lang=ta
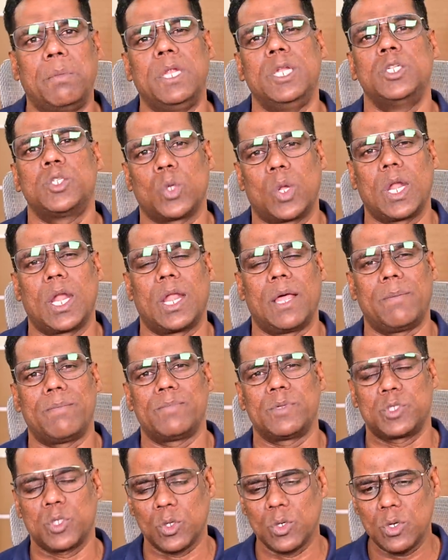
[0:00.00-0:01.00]
அப்படின்னு சொல்லலாம்
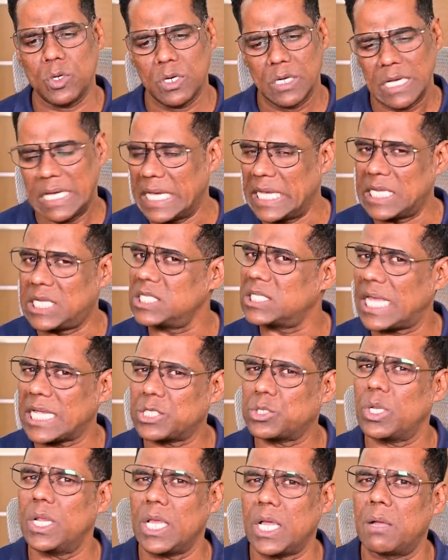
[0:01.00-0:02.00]
ஸோ இட் இஸ்
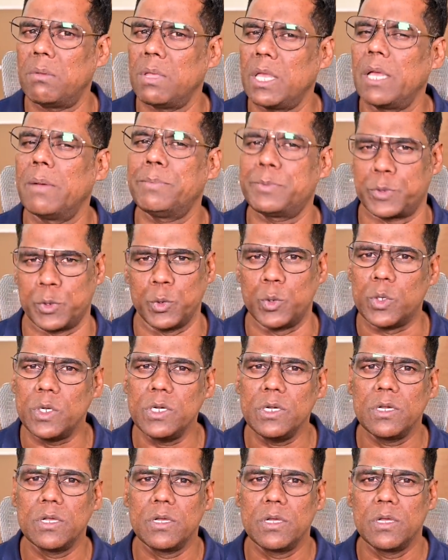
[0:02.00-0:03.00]
ஆக்சுவலி கம்மிங் அப் சூன்
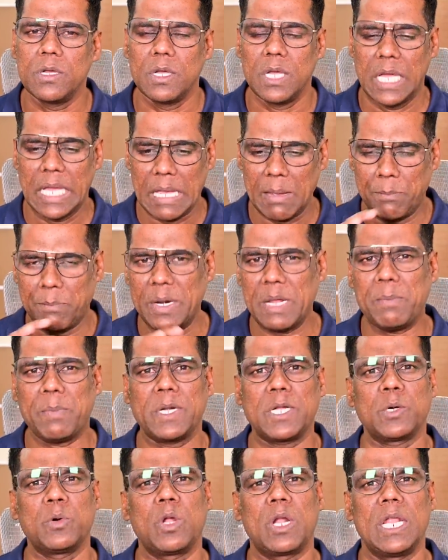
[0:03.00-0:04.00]

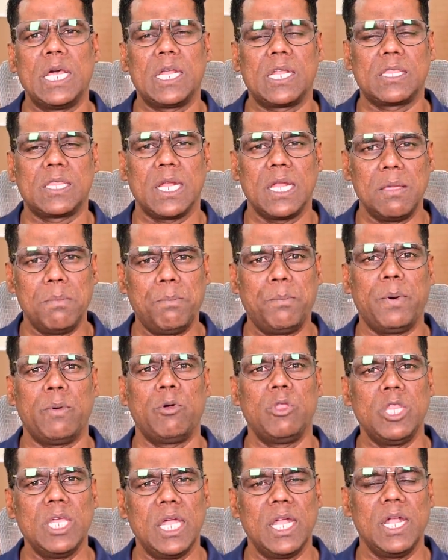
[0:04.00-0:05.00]
இப்படிப்பட்ட ஒரு நேரத்தில் இப்போ
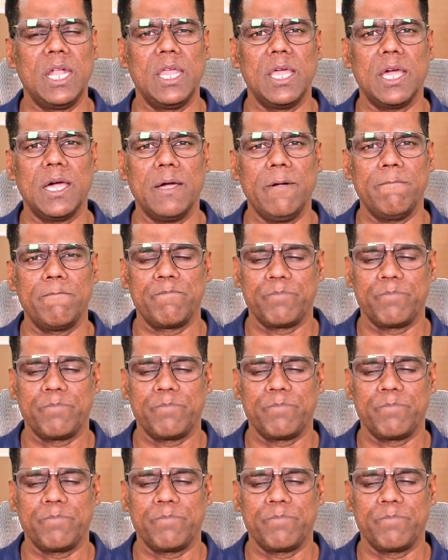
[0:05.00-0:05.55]
வந்து இந்தியா